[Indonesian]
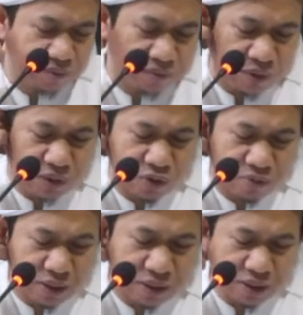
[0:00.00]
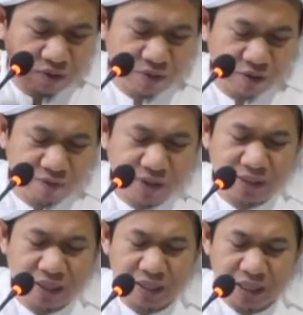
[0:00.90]
Fathul Barinya fafi
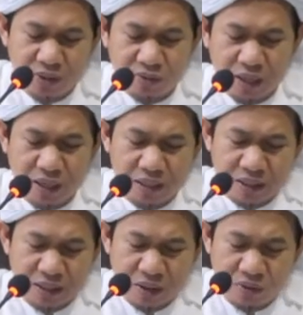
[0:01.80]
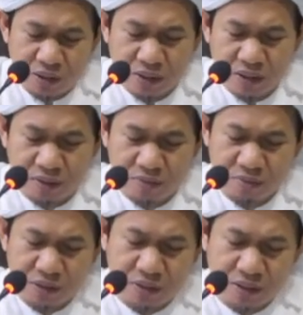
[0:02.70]
dalilun ala jawazi
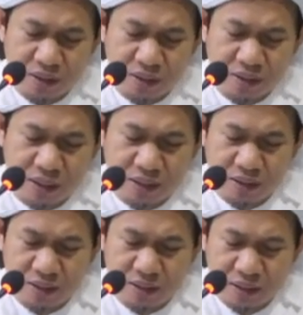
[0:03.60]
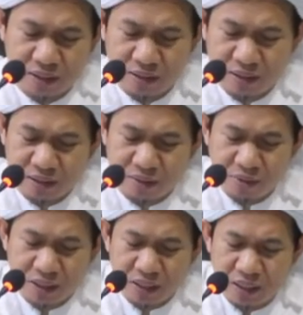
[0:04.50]
misli dzalika.
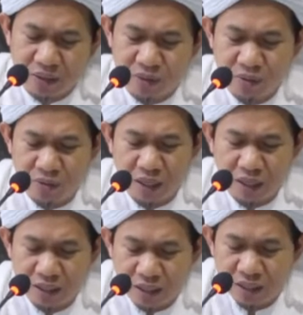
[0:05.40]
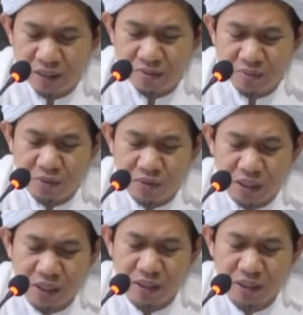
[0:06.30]
Demikian itu dalil
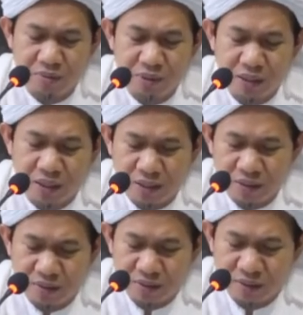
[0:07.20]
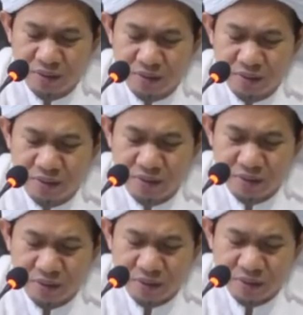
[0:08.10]
boleh demikian.
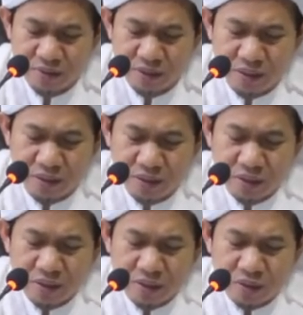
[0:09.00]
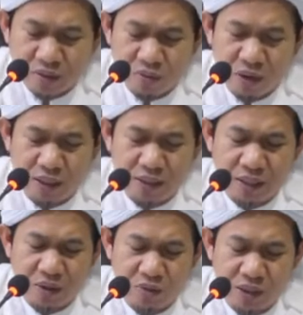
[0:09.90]
Jadi wa
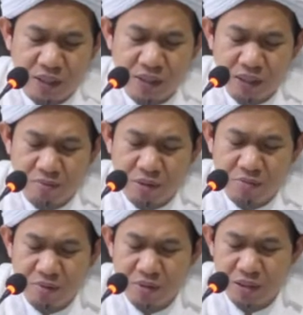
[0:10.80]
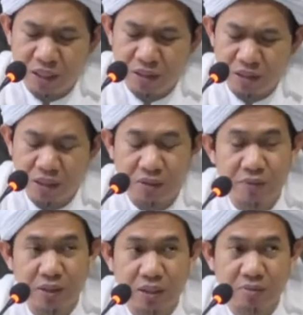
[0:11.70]
annahu laisa min babi tasyrik
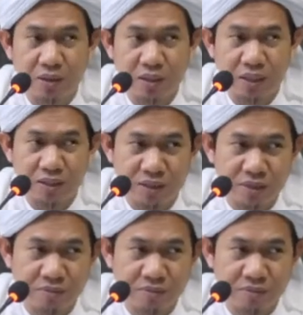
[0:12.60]
fil ibadati.